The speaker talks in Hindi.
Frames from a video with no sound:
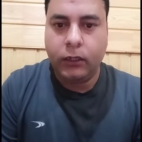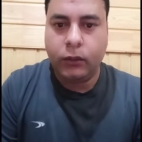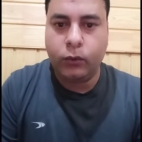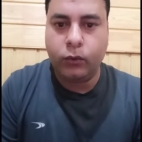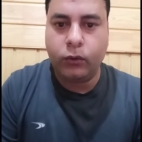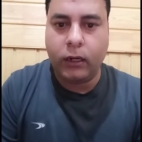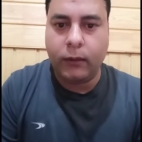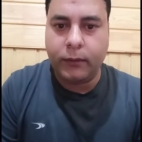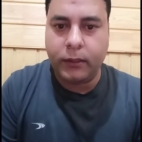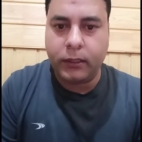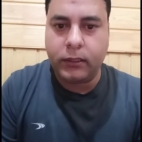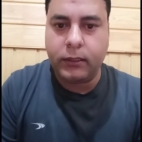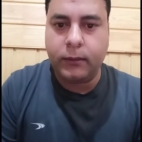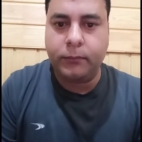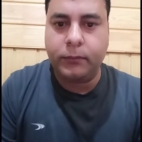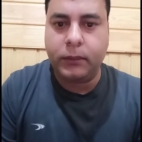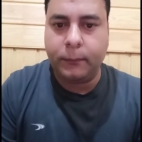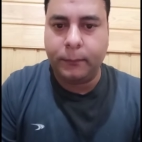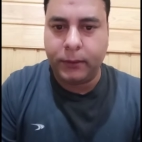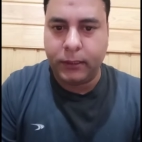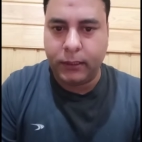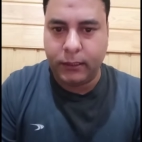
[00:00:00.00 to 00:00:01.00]
टू ओवरकम
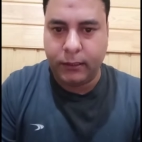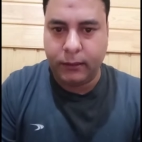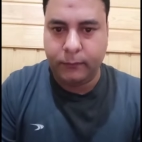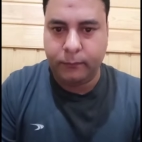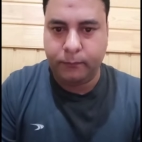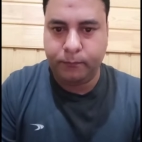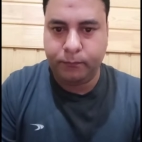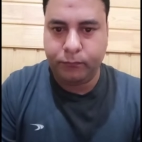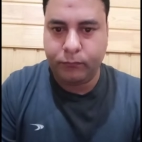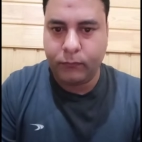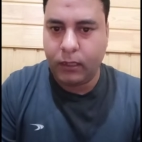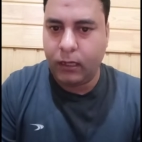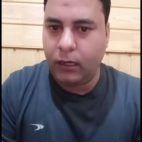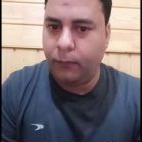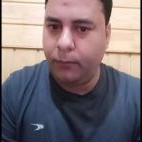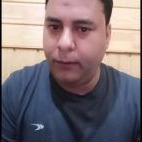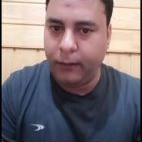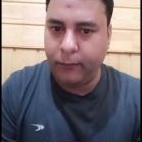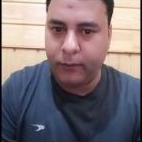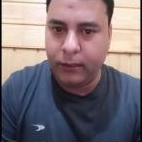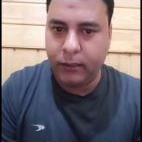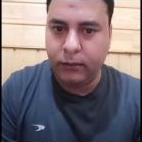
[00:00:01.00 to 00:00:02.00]
द बर्डन
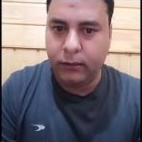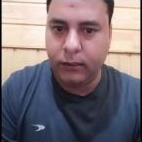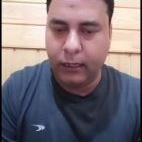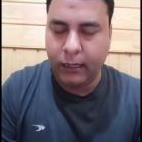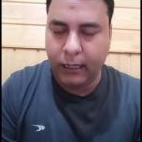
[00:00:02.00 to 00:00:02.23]
ऑफ हेवर